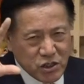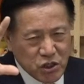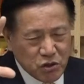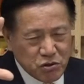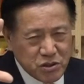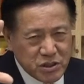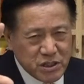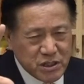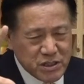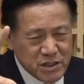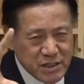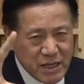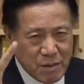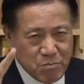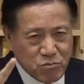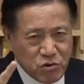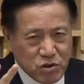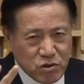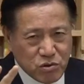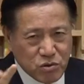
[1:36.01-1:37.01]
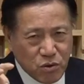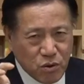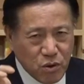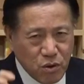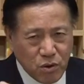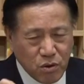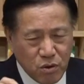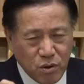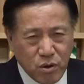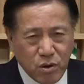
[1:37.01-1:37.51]
천지인
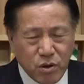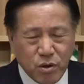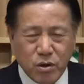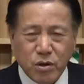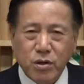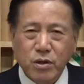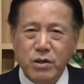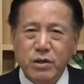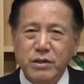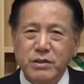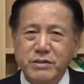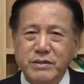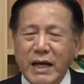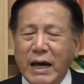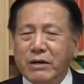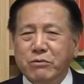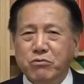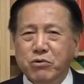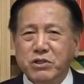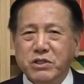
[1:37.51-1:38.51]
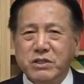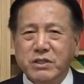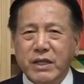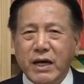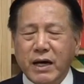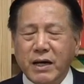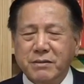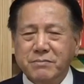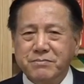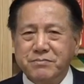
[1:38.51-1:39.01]
삼극으로 어,
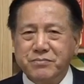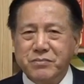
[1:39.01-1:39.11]
나누어진다.